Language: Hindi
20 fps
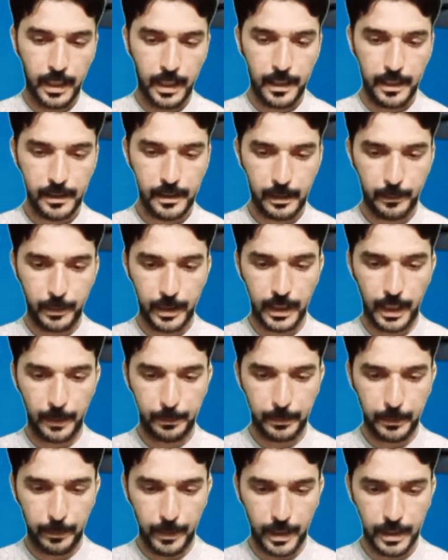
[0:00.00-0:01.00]
इसके बाद
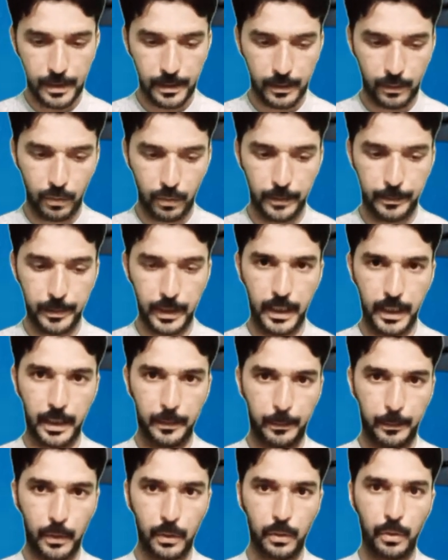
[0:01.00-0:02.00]
आपके पास कोई भी
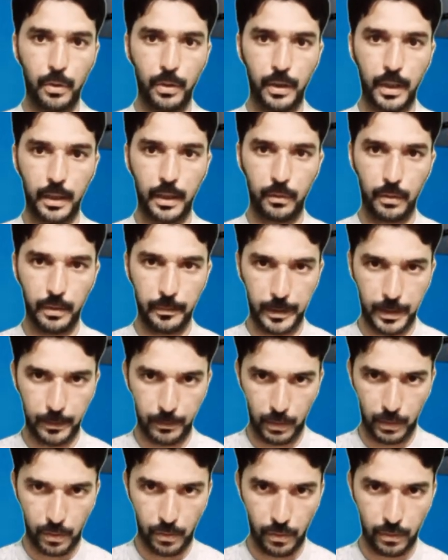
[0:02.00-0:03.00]
एयरपोर्ट होगा कोई भी
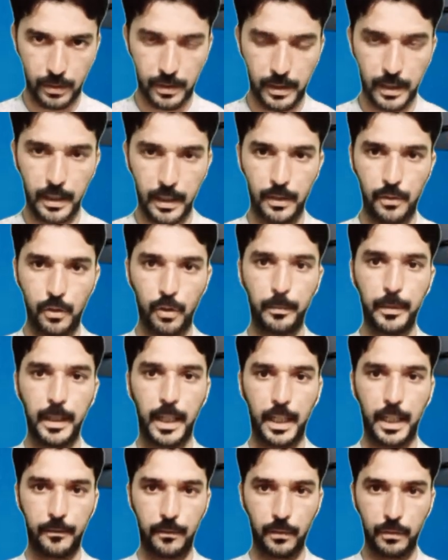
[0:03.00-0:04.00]
ब्लूटूथ जो भी
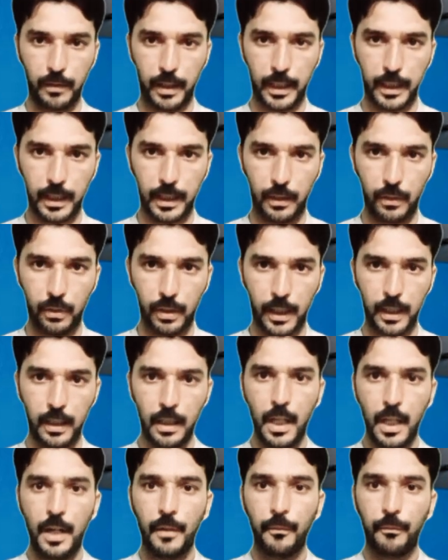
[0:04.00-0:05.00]
हेडफोन वगैरह होगा
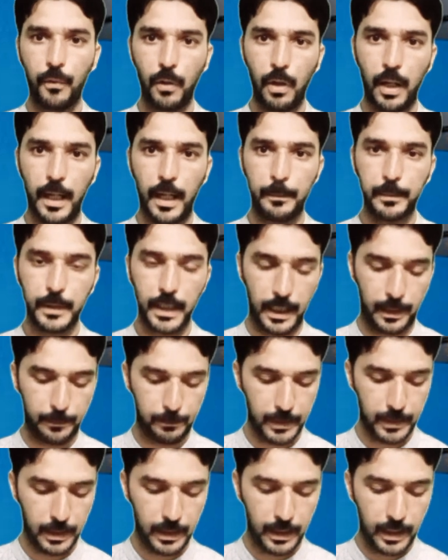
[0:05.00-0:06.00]
वो आपने
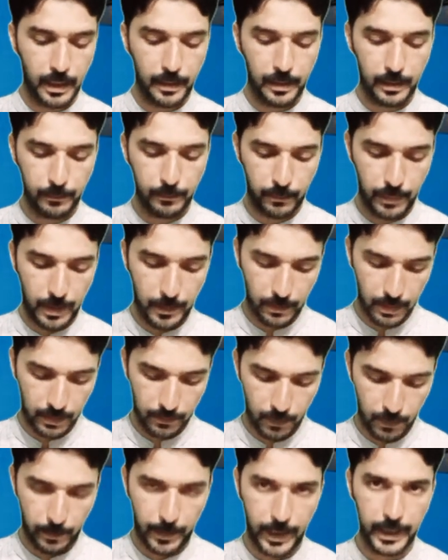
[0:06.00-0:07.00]
अपने
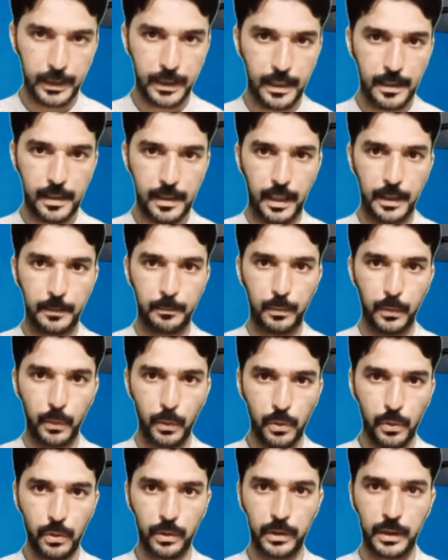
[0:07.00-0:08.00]
मोबाइल के साथ
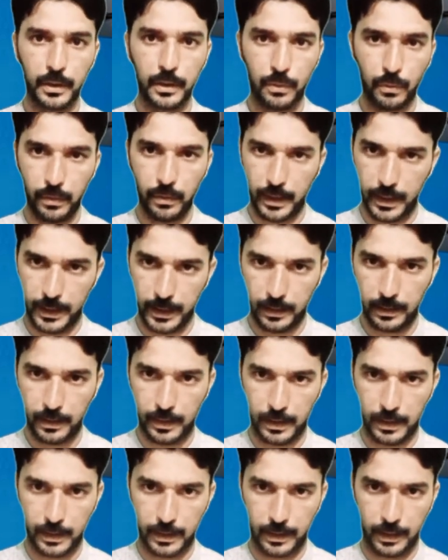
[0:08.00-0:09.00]
ब्लूटूथ के थ्रू कनेक्ट
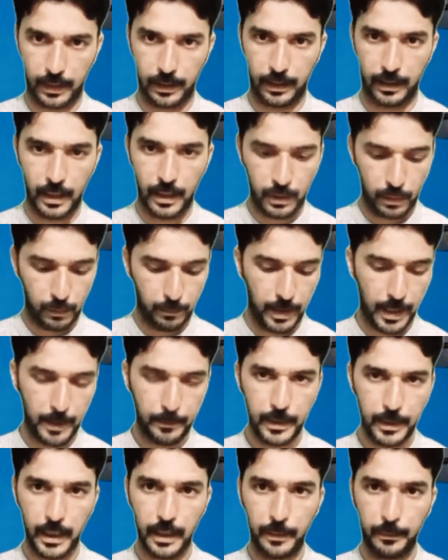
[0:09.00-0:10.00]
कर लेना है तो मैं
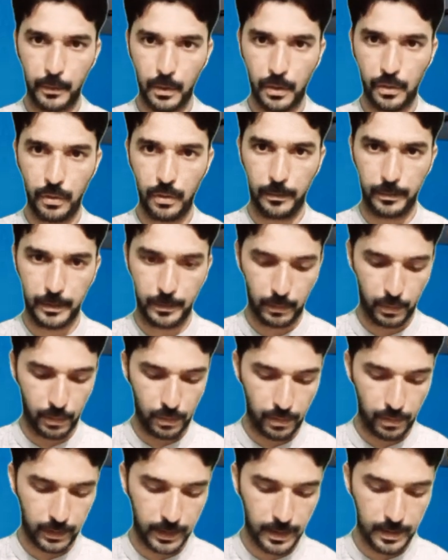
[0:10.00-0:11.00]
अपने एयरपोर्ट्स को अपने
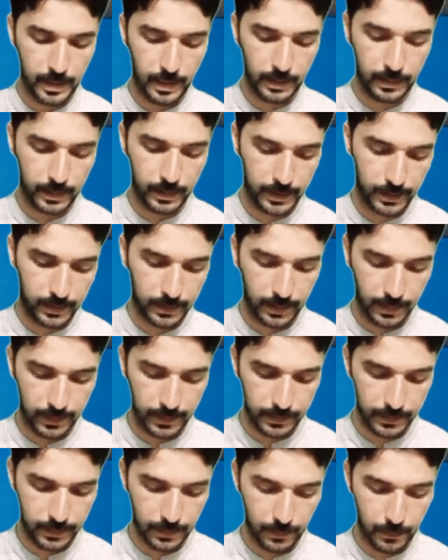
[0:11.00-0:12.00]
ब्लूटूथ के साथ कनेक्ट कर
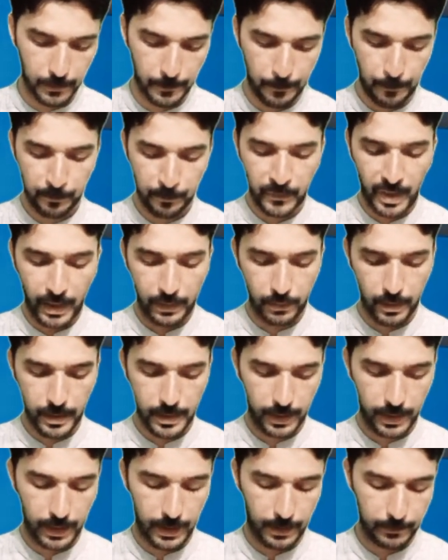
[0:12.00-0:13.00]
लेता हूँ तो इस
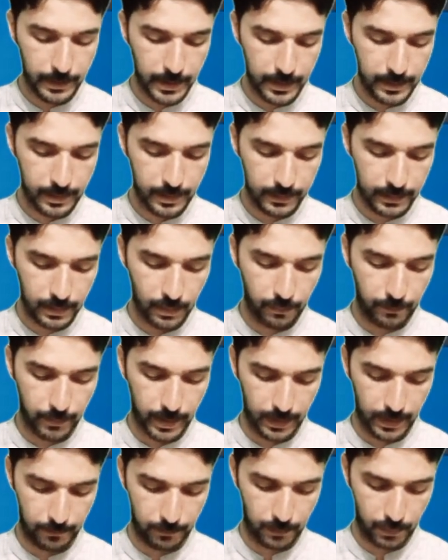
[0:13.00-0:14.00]
तरह आप देख सकते हो
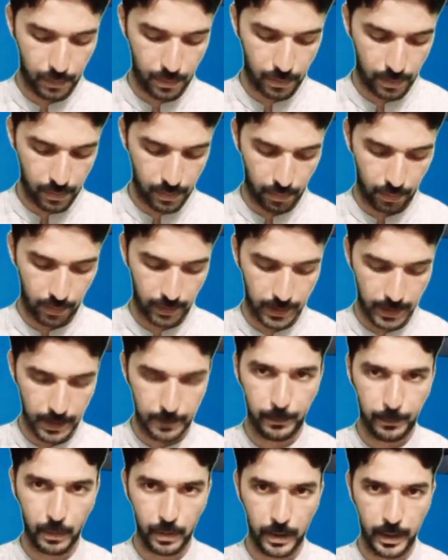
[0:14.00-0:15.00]
मेरा ब्लूटूथ जो
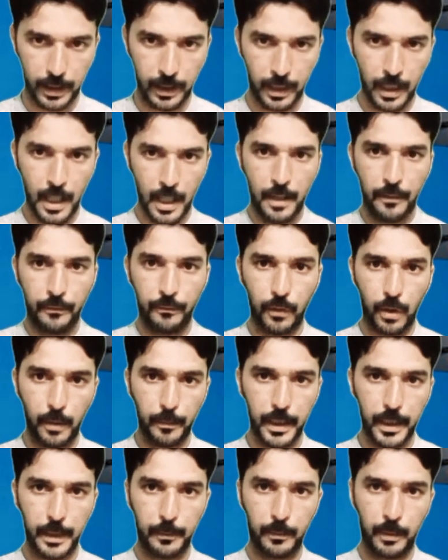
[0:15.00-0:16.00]
एयरपोर्ट है वो
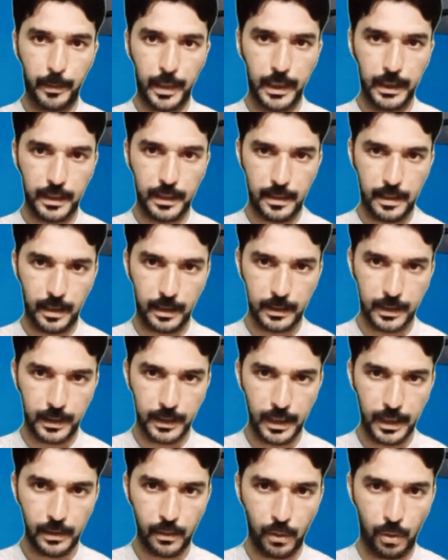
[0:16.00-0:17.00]
मेरे मोबाइल के साथ
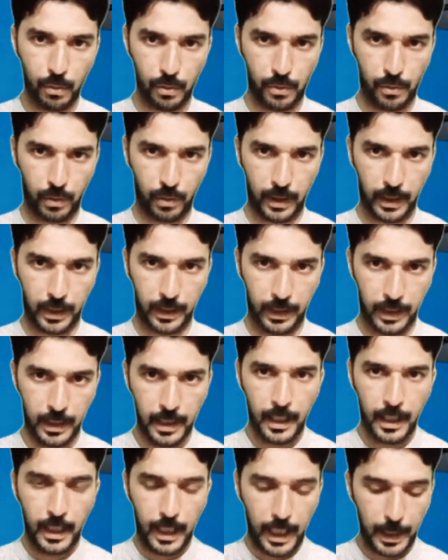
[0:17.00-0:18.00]
कनेक्ट हो चुका है
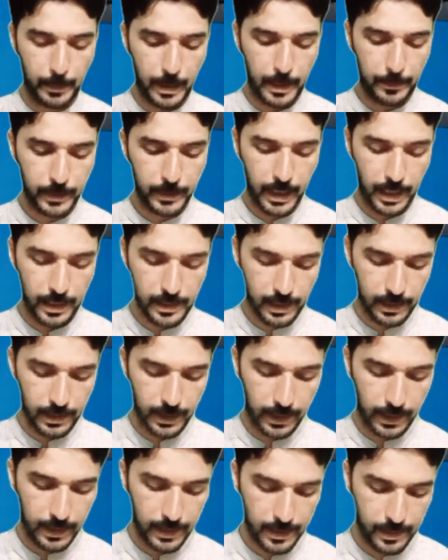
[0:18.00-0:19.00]
अब आपने आ जाना
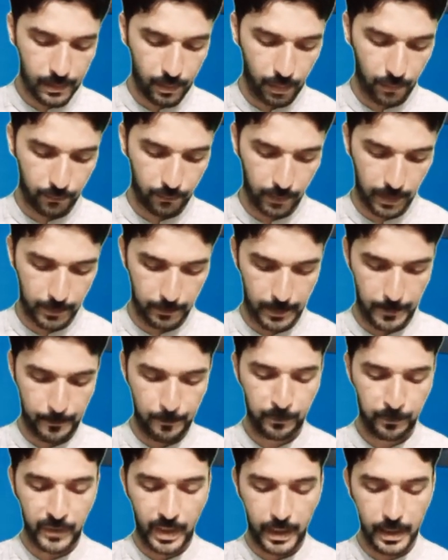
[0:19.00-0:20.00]
है इस सॉफ्टवेयर में
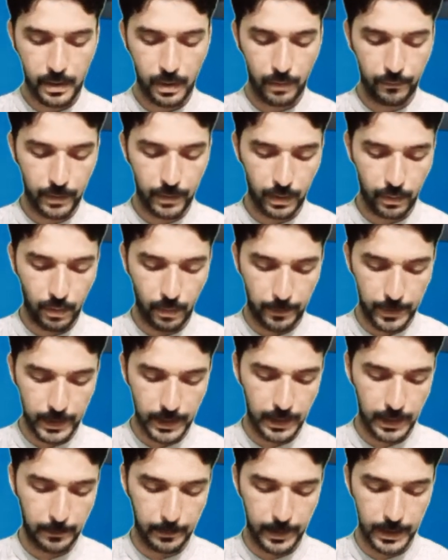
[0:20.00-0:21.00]
इस सॉफ्टवेयर को ओपन
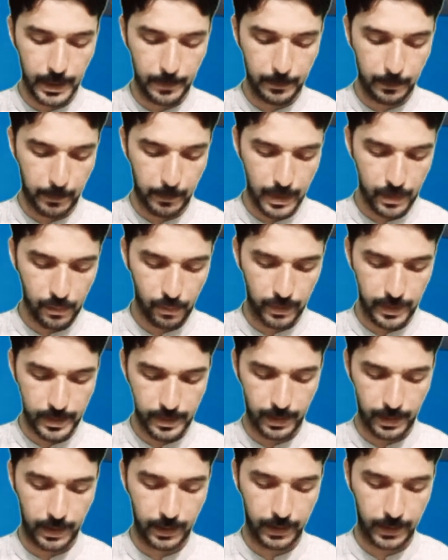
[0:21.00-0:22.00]
करने के बाद आपके पास जो इस
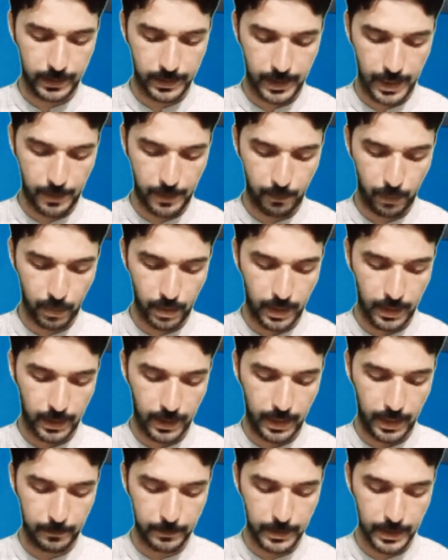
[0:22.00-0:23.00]
तरह का एक डैशबोर्ड आ
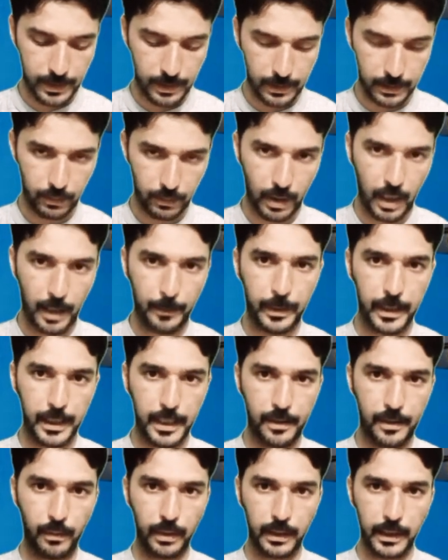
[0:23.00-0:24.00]
रहा है आप देख सकते हो यहाँ पर
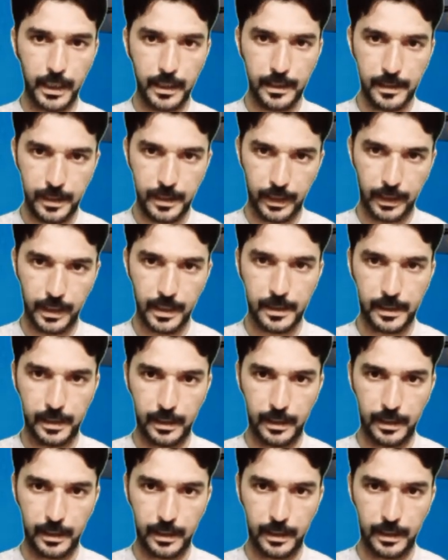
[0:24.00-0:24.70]
इस वक्त एक सिंगल